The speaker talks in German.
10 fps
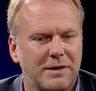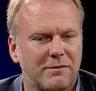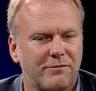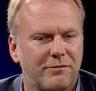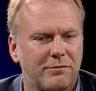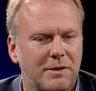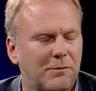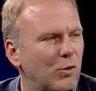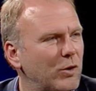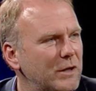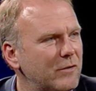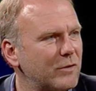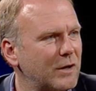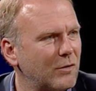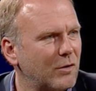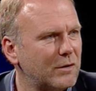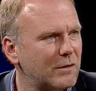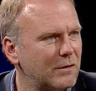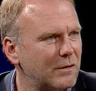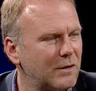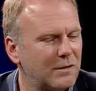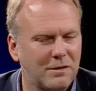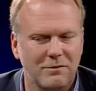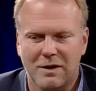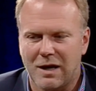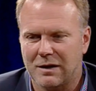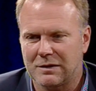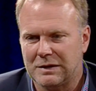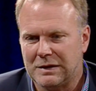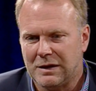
dann, dann gehöre ich nicht zu den Leuten, äh, die sagen,